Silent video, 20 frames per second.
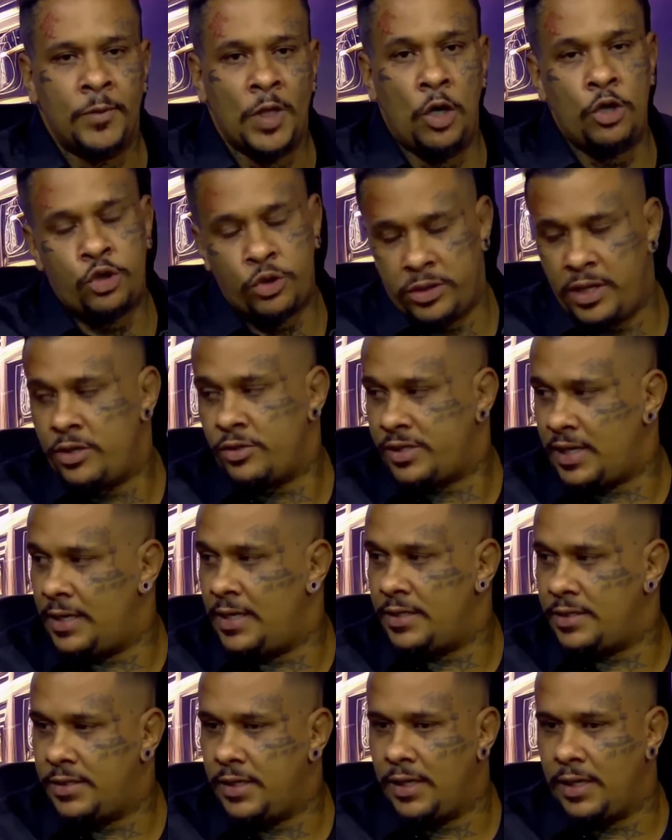Eu estudei no
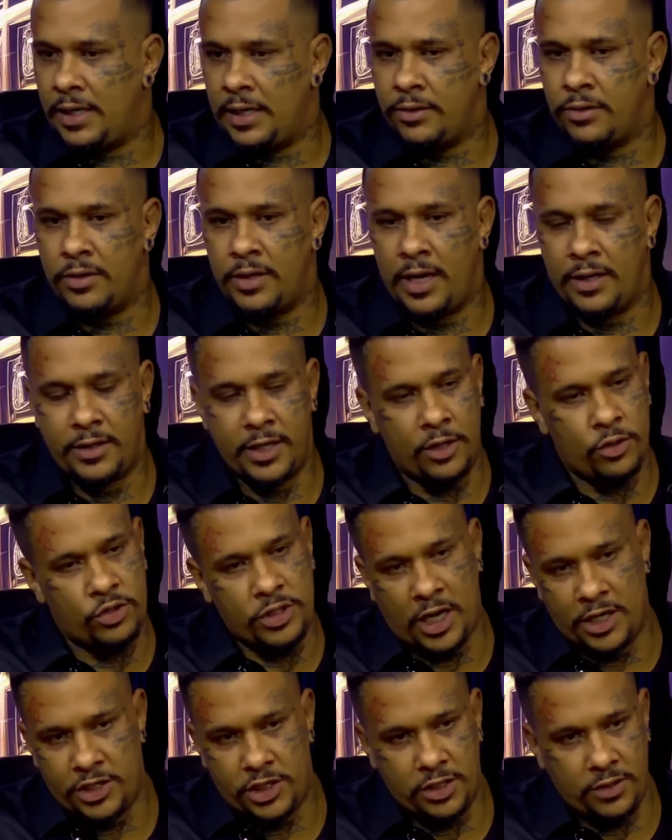Salesiano, né? Desde o
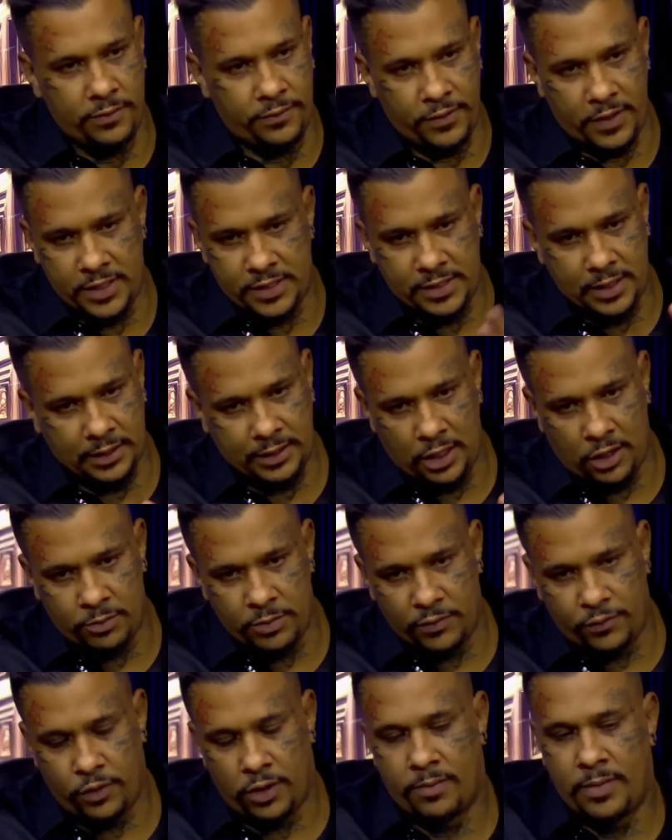jardim de infância até eu
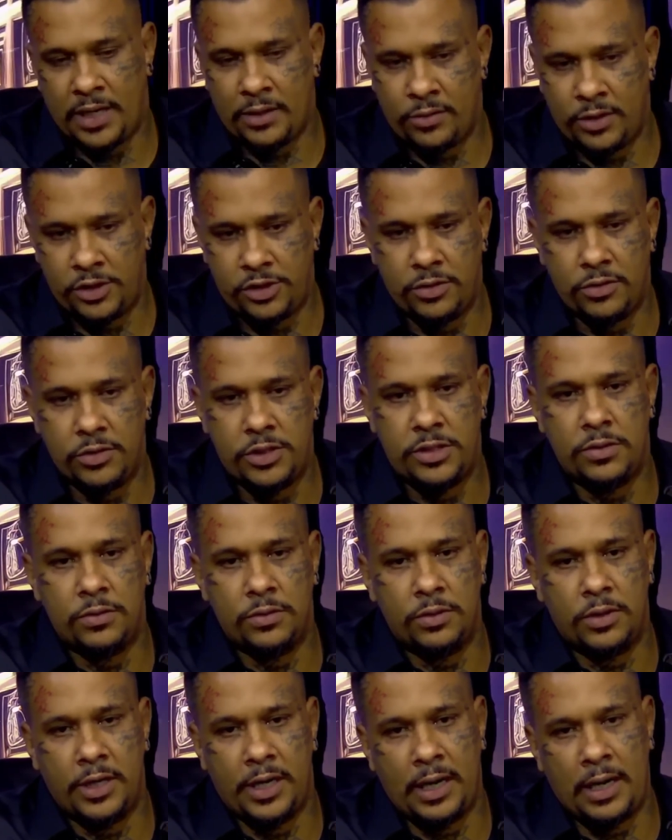me formar no antigo
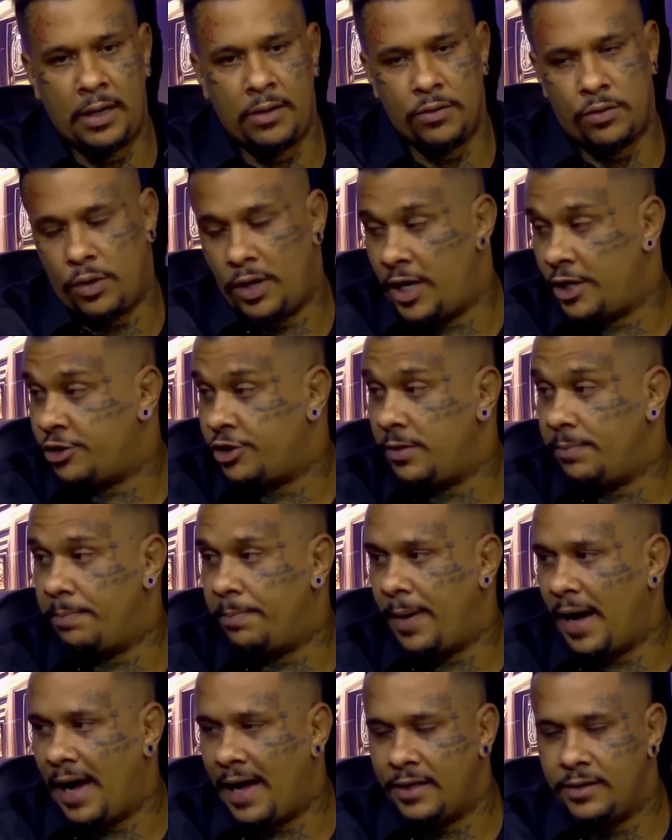segundo grau, colégio de
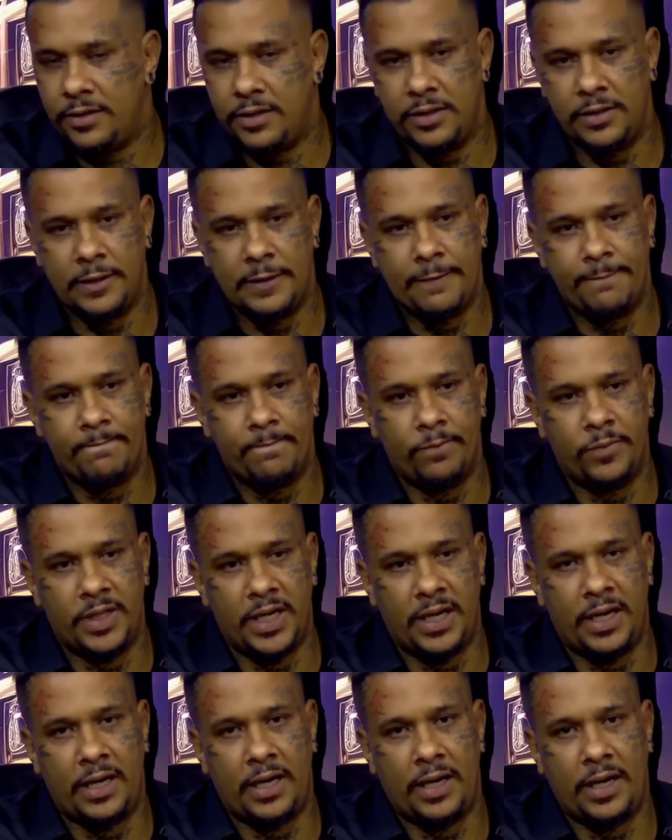padre,
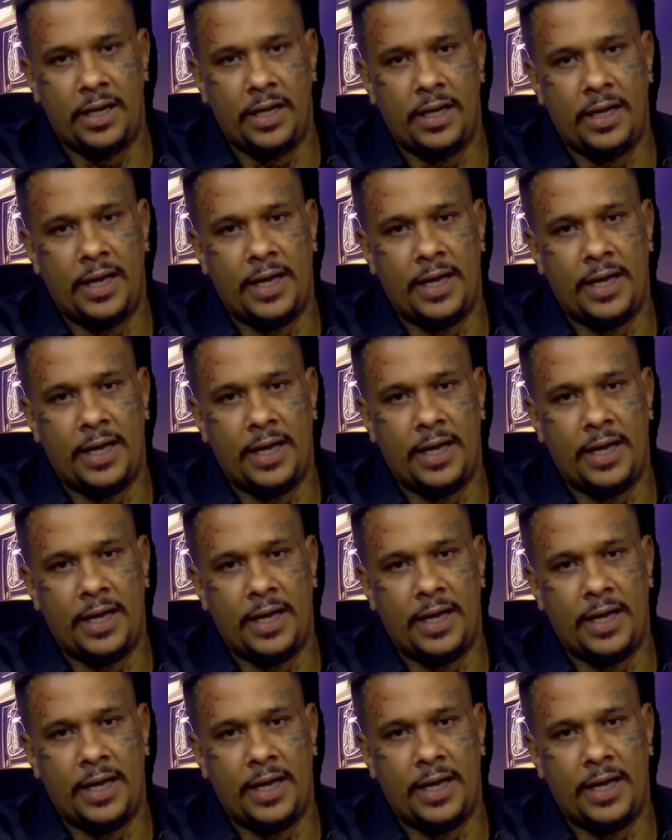uhum. né?